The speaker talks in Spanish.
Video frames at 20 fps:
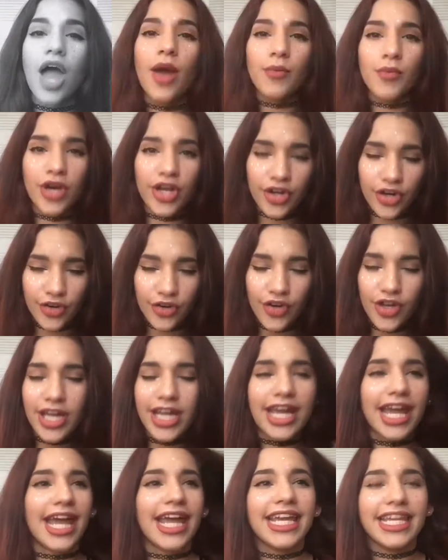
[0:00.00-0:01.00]
Bueno,
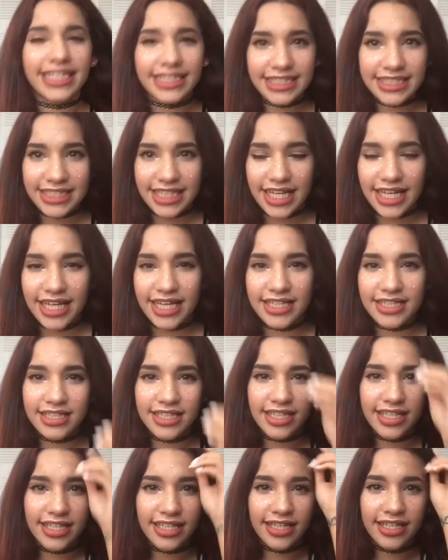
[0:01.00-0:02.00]
que Instagram,
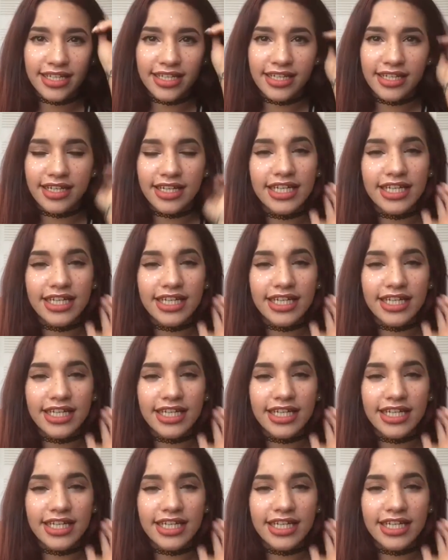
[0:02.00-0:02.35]
eh,